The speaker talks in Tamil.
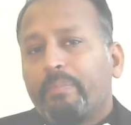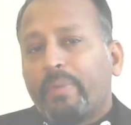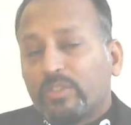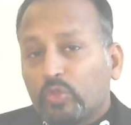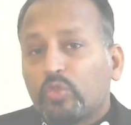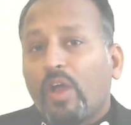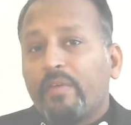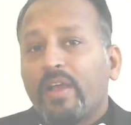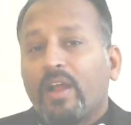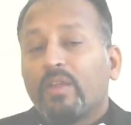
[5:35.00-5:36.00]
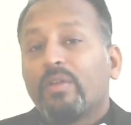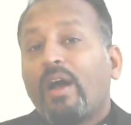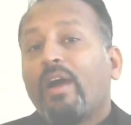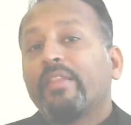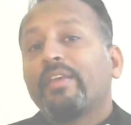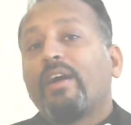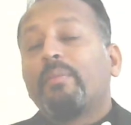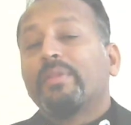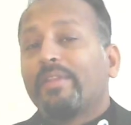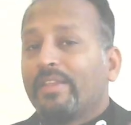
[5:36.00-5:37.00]
பரிசுத்தாவியானவர்
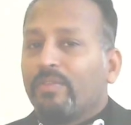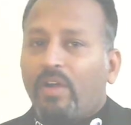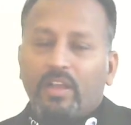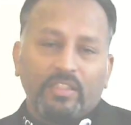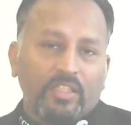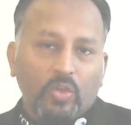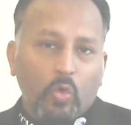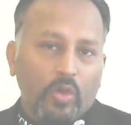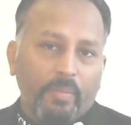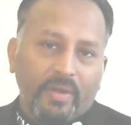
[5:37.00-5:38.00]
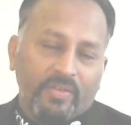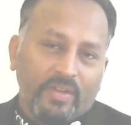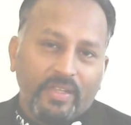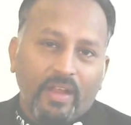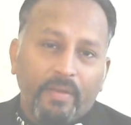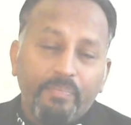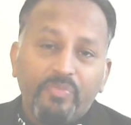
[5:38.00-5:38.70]
ஆதிகாமத்திலிருந்து வாக்குத்தத்தம் கொடுக்கப்பட்டு வருகிறார்